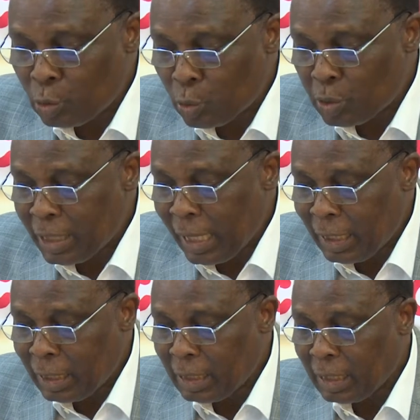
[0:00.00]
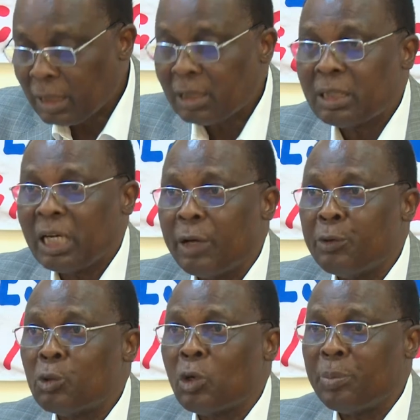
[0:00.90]
social a
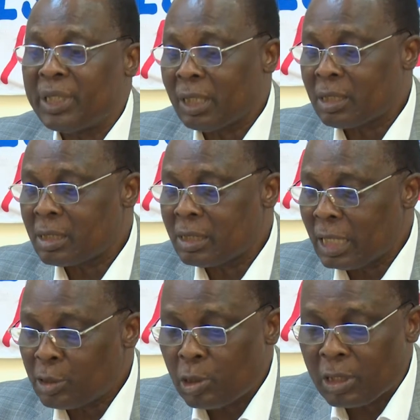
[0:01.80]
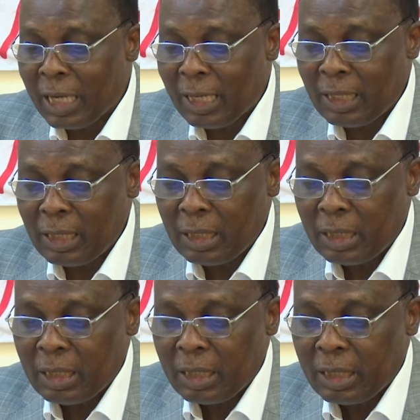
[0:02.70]
une compétence nationale
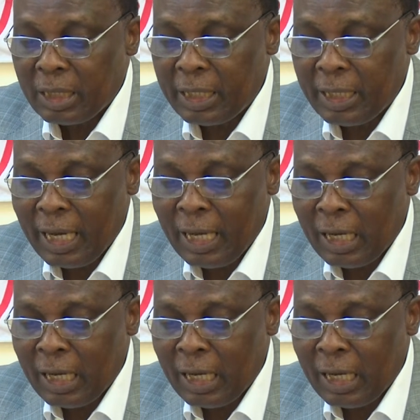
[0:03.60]
et a